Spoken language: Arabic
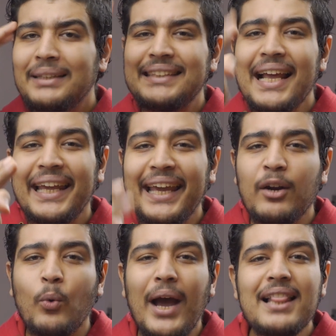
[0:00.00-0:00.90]
مساء
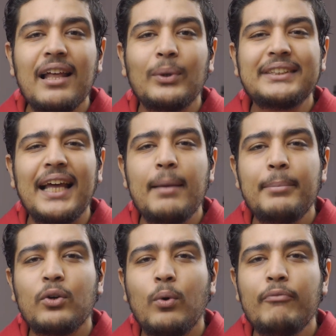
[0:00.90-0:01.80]
الخير واهلا وسهلا
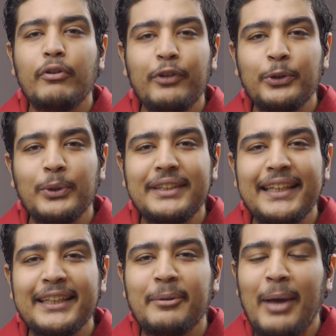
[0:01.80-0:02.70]
بيكم في فيديو
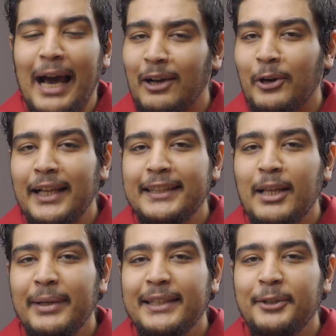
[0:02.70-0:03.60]
جديد على قناه
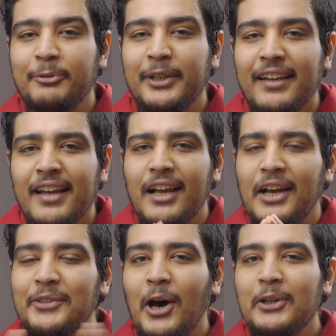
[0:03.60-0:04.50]
نبيل تي في
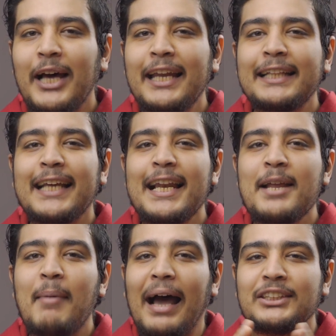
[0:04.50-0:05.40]
النهارده
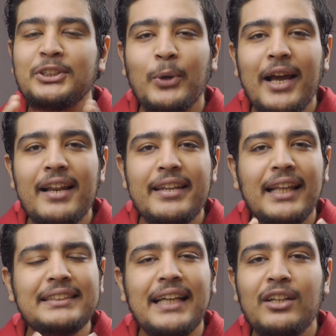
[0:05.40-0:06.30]
هنتكلم عن سؤال
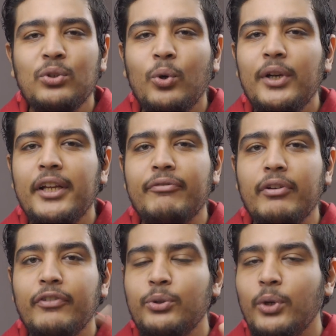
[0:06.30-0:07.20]
ناس سالته لي
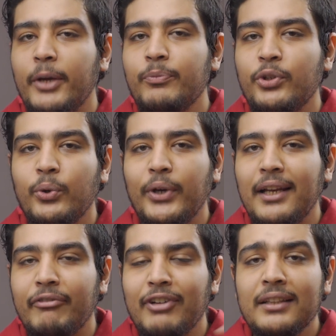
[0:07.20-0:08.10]
في فيديو الام تي
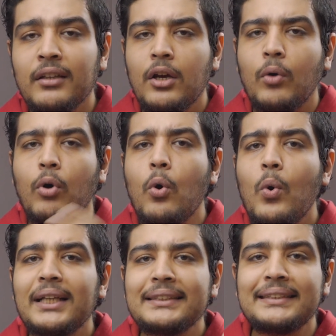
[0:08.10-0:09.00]
اللي فات
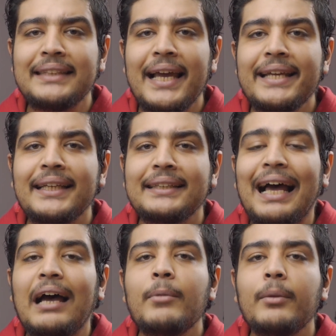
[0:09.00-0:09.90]
وهو ازاي
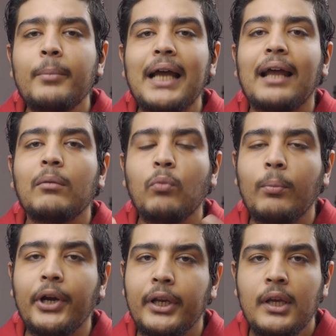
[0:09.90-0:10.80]
نتعامل من على
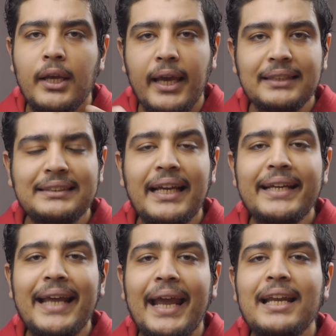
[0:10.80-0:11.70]
الموبايل ازاي
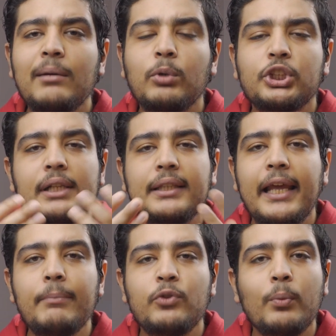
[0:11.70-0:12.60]
نحل مشكله
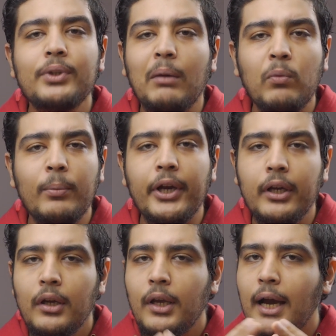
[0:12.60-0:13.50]
الام تي من على الموبايل
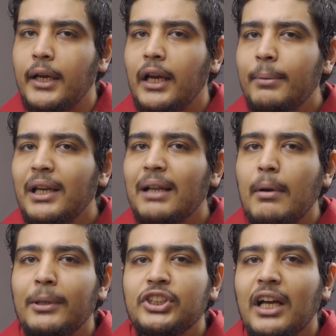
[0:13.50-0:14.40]
انا نبيل
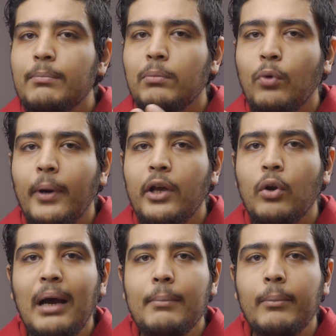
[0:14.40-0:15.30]
لما بشتغل بالموبايل
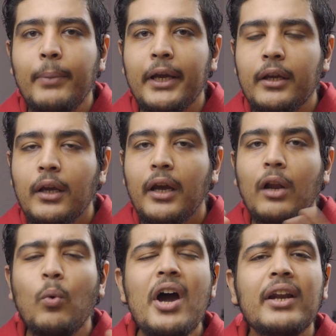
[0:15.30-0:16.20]
وبعمل بينج
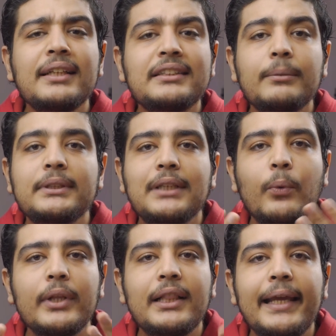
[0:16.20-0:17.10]
الوايرلس
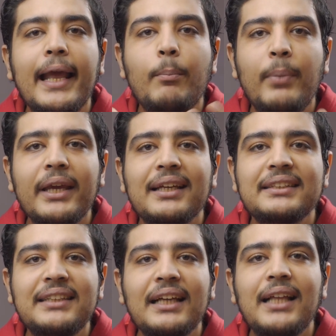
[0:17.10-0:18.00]
بيزود لي البينج
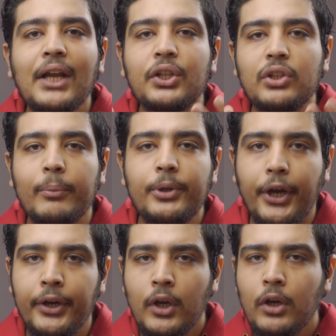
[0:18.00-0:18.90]
زياده عن
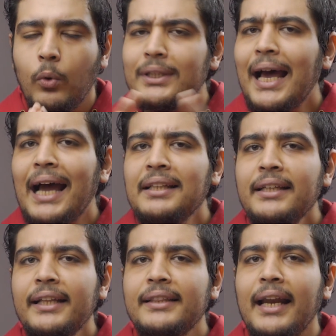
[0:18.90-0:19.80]
الطبيعي وده
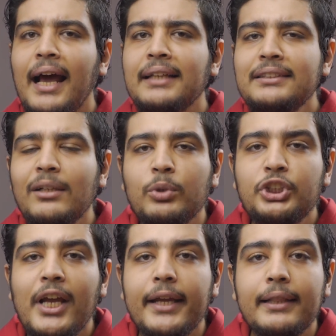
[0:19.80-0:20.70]
عادي جدا عزيزي
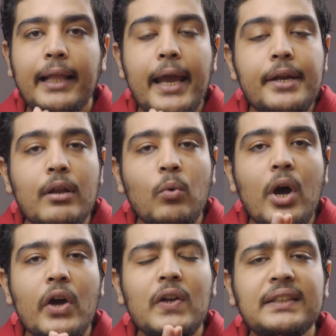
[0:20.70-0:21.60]
المشاهد لان
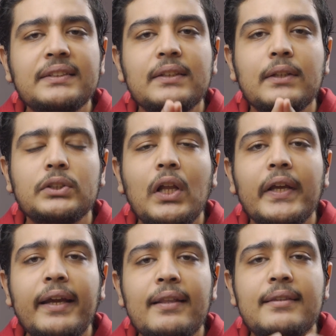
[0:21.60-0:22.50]
الوايرلس اتصال
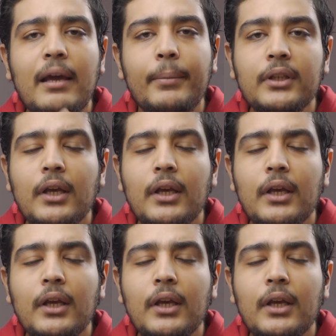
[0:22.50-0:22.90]
غير ثابت